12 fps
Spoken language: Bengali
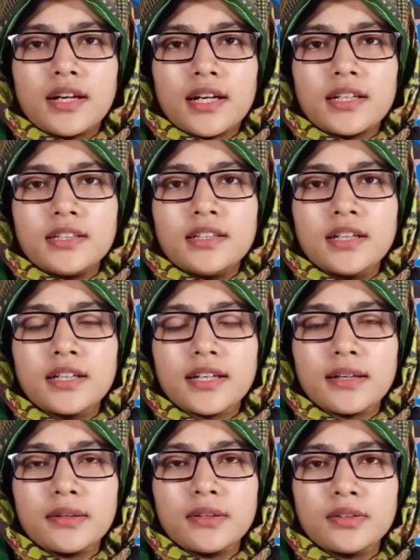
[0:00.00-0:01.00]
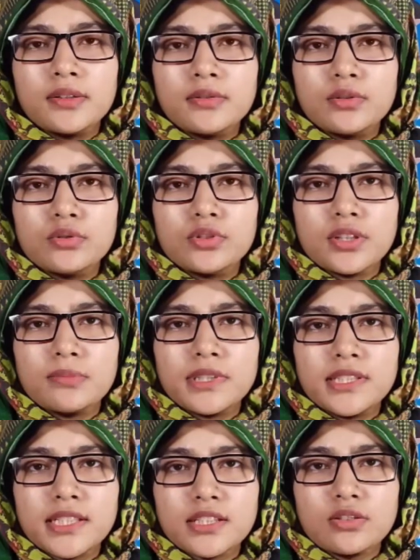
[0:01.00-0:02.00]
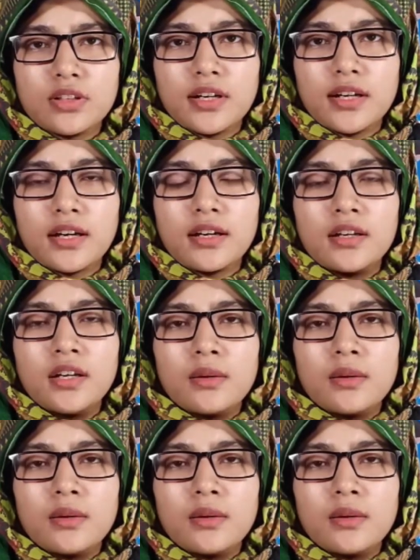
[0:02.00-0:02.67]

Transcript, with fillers: রানীকে দুর্জয় বিশ্বাস করে না